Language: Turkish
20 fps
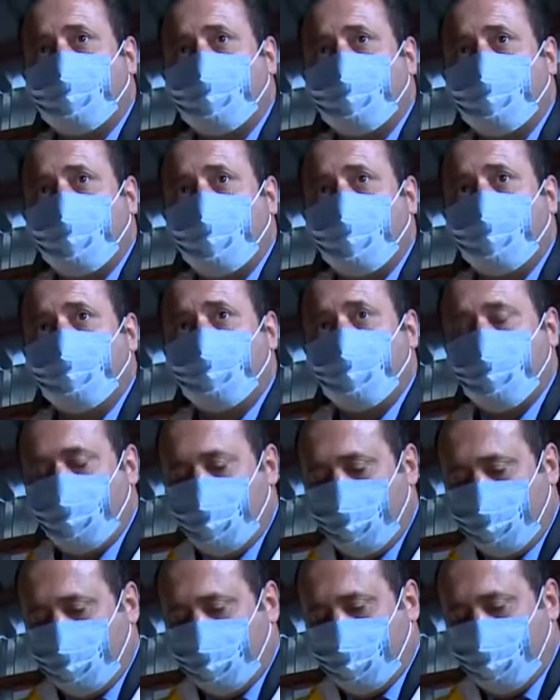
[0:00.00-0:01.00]

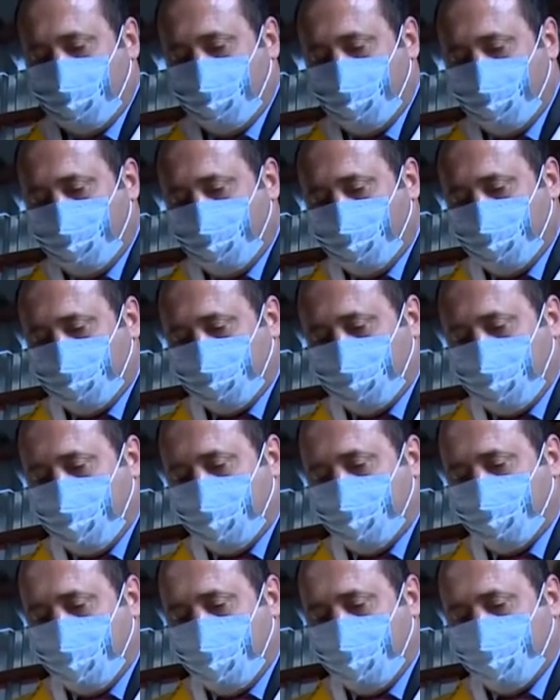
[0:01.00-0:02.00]
arkadaşlarımızla birlikte
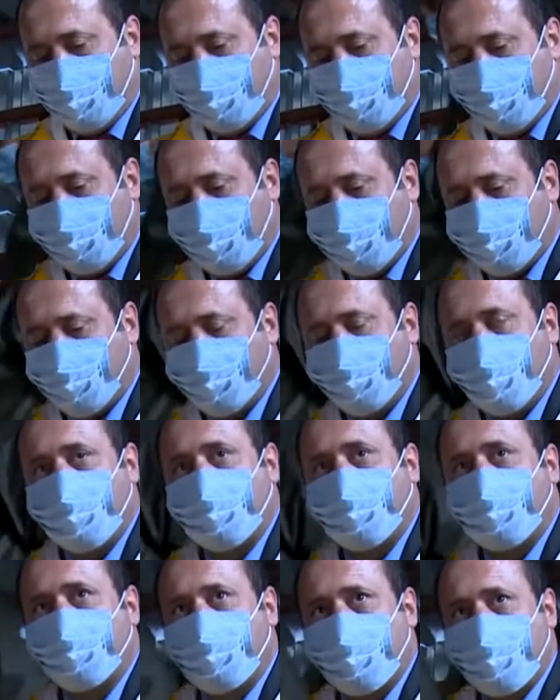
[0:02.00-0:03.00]
Türkiye'nin
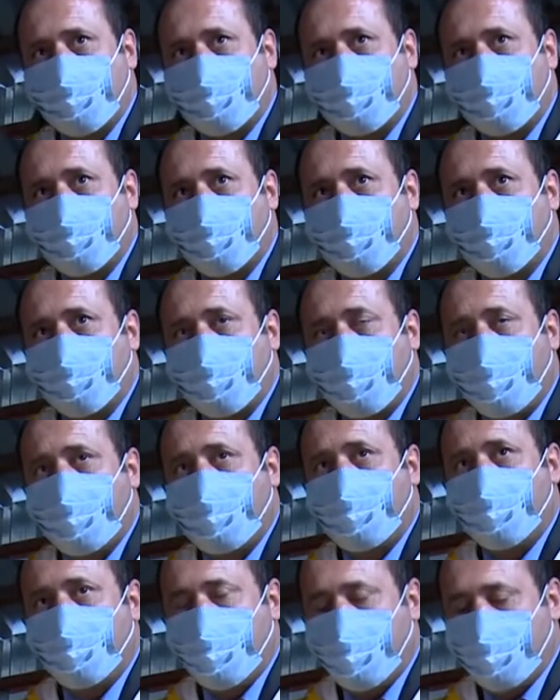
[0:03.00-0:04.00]
en büyük
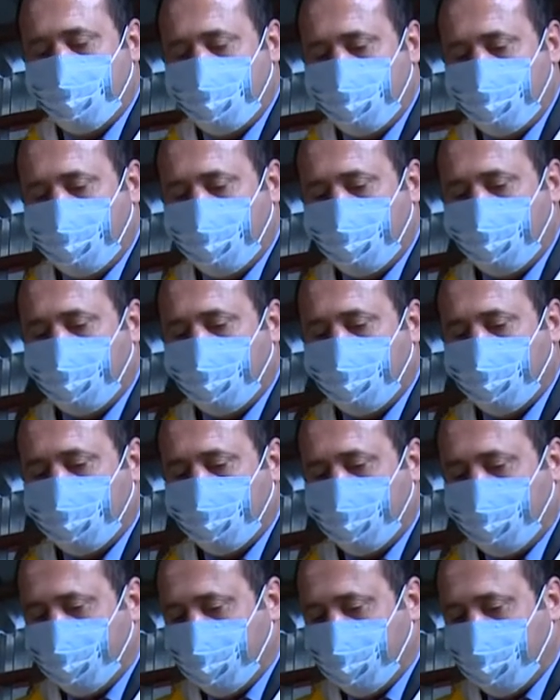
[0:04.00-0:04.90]
kapasitesine sahip olan